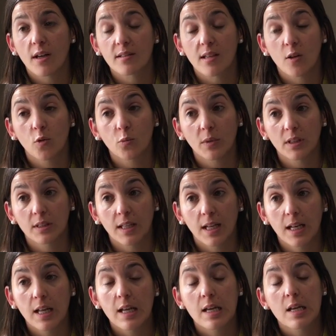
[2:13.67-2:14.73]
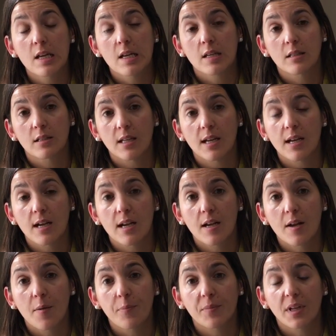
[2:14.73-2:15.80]
a salud mental se
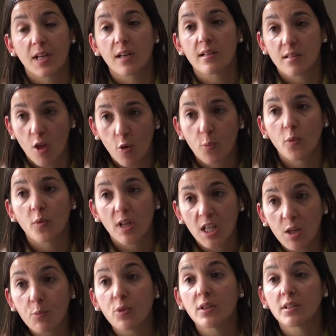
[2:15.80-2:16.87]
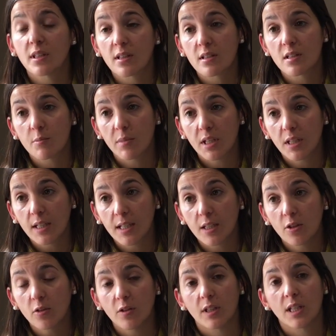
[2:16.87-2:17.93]
ha realizado por un equipo
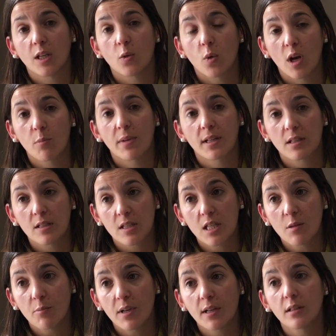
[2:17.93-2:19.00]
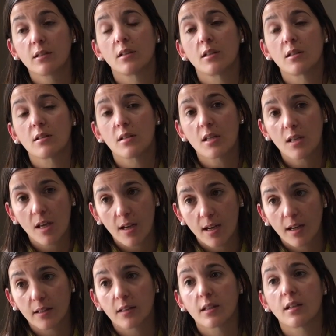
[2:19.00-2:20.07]
interdisciplinario en el cual participan eh,
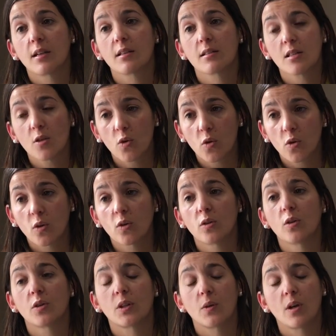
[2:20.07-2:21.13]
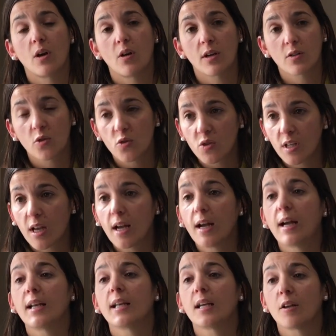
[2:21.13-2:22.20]
psiquiatras, psicólogos, trabajadores
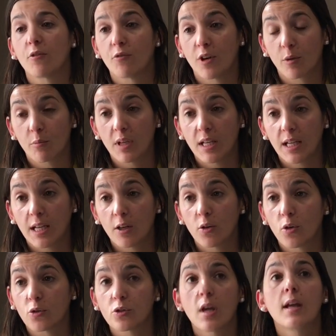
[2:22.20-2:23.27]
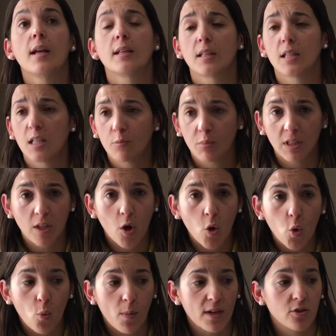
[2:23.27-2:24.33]
sociales, enfermeros, terapistas
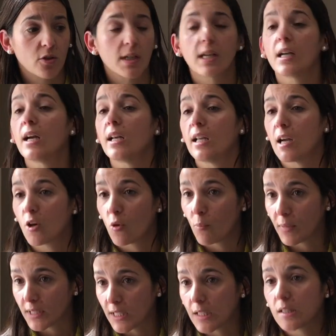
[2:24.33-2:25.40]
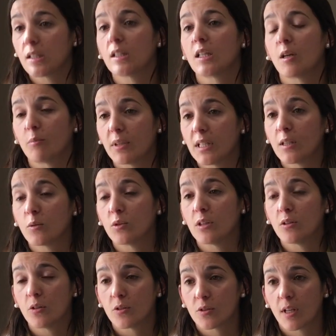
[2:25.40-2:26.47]
ocupacionales, acompañantes
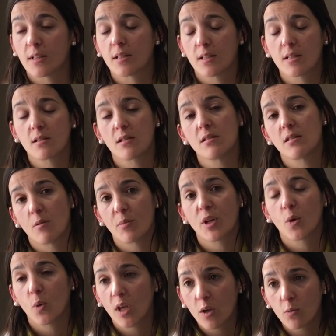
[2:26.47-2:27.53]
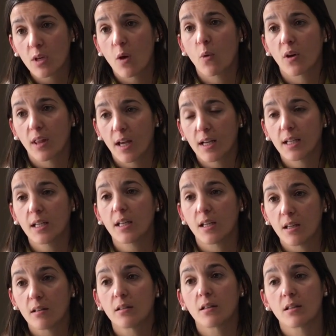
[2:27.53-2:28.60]
terapéuticos. Así que sí, se prevé un abordaje
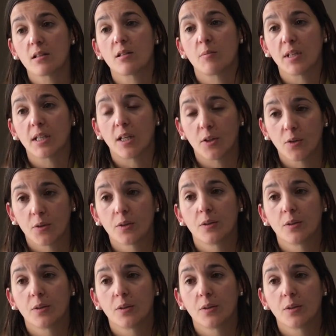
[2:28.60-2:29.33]
interdisciplinario.